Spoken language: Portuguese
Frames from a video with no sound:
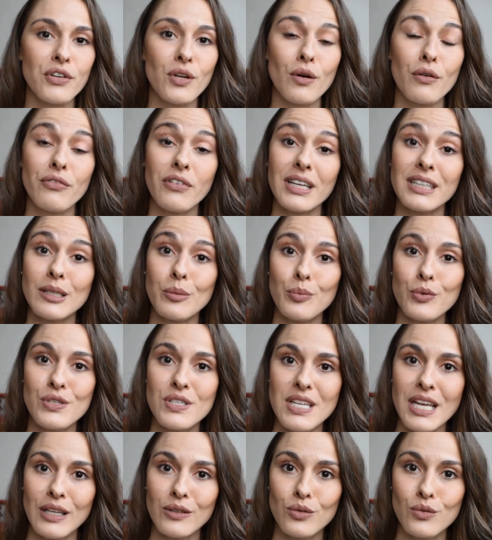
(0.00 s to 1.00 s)

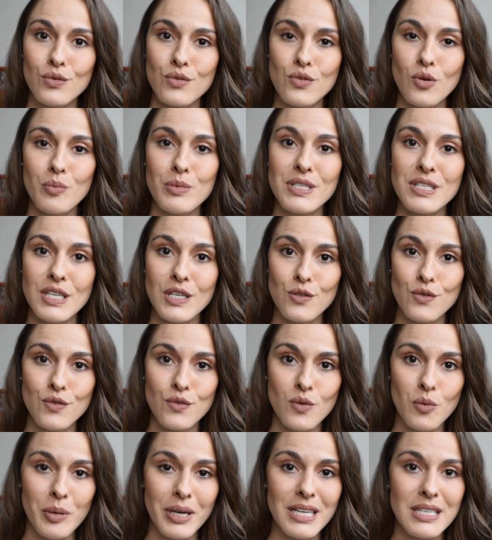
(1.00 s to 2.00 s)
90% dos homicídios
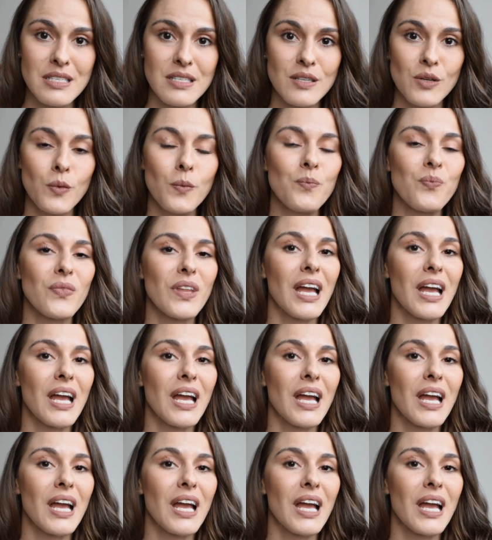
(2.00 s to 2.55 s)
do Brasil,